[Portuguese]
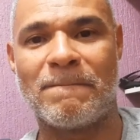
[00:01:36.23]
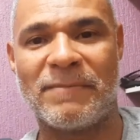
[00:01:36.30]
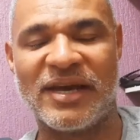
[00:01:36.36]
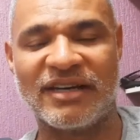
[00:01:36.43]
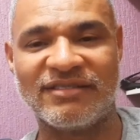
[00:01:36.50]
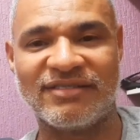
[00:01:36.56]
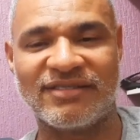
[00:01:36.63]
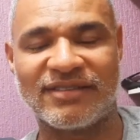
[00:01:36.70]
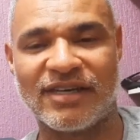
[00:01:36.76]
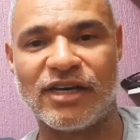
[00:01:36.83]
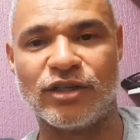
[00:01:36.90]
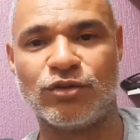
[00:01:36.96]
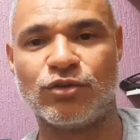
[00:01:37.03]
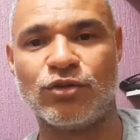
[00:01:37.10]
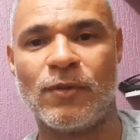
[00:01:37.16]

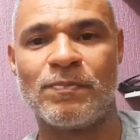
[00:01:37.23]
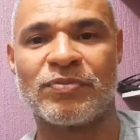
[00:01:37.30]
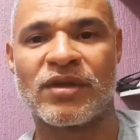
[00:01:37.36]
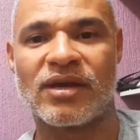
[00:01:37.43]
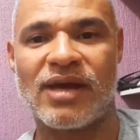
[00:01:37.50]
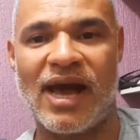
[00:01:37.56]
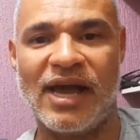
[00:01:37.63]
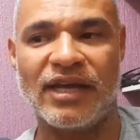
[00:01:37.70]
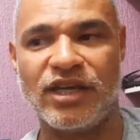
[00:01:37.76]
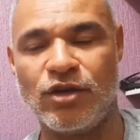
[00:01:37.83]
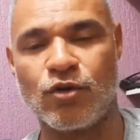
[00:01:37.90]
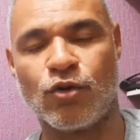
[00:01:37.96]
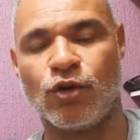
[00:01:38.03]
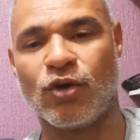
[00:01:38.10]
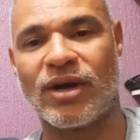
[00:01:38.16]
pensando aí
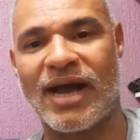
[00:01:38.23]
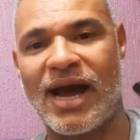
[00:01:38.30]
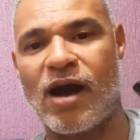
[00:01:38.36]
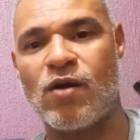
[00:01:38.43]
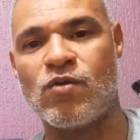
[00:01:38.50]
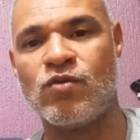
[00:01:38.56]
em colocar